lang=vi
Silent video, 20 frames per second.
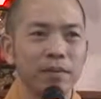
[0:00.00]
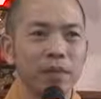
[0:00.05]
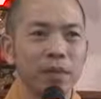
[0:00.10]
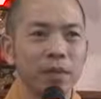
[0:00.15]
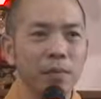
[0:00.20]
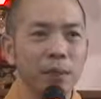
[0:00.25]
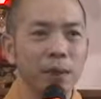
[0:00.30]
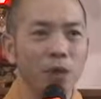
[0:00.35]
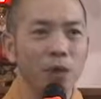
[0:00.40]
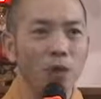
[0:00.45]

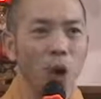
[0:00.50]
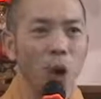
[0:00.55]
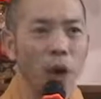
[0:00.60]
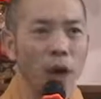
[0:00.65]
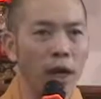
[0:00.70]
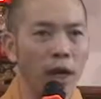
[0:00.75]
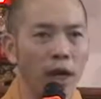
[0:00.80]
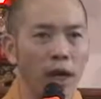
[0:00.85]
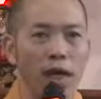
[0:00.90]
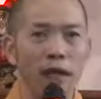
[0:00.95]
Nhưng mà
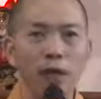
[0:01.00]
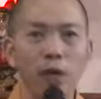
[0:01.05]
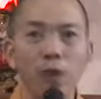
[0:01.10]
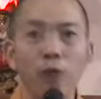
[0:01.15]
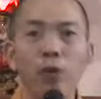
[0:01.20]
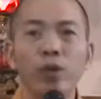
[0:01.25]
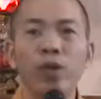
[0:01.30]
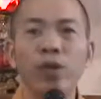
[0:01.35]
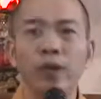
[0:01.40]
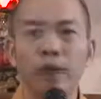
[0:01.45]
tỏ ra cái
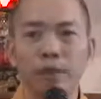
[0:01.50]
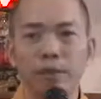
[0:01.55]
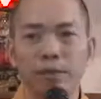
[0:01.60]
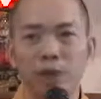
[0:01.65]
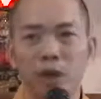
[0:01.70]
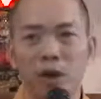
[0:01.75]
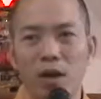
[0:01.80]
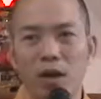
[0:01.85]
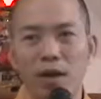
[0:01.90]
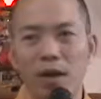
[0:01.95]
uy
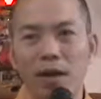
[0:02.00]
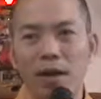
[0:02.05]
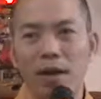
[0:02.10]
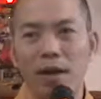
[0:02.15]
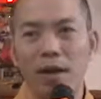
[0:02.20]
nghiêm có.